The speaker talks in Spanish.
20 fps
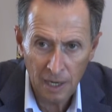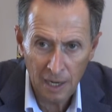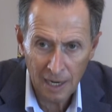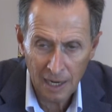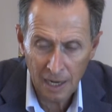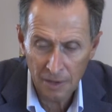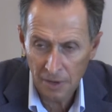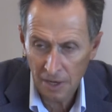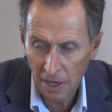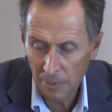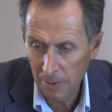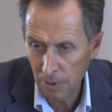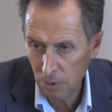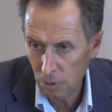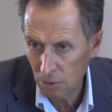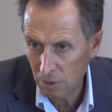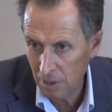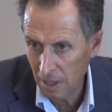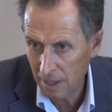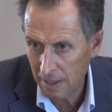a la cadena
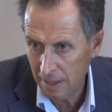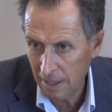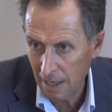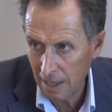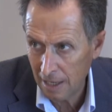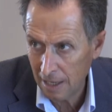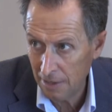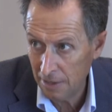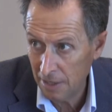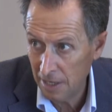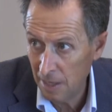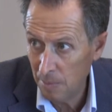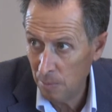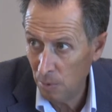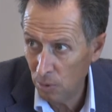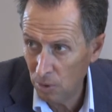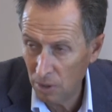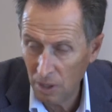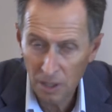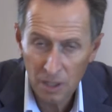Iberostar y a la cadena
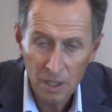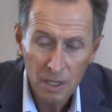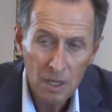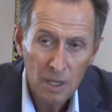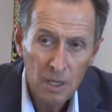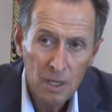Hipotel